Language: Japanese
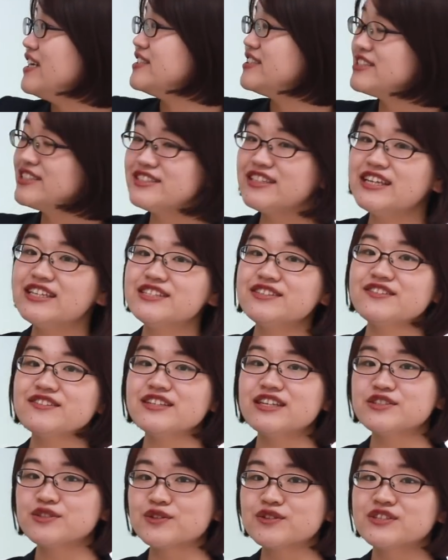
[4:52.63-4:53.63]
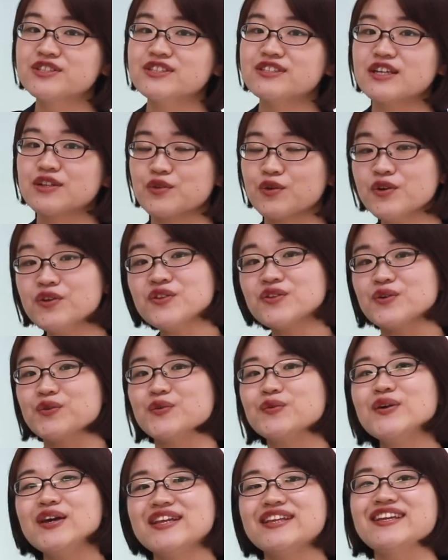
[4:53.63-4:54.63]
シチュエーションや職種がどんど
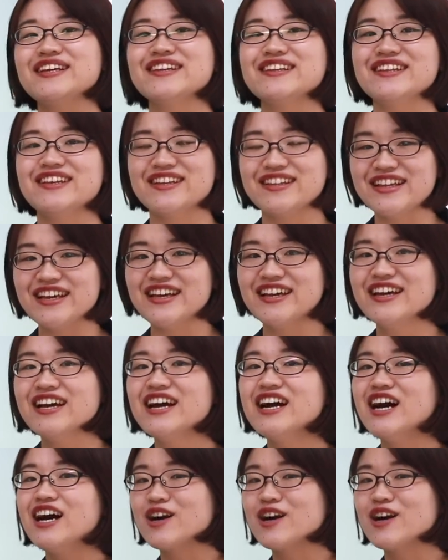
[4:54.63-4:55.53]
ん増えていっていて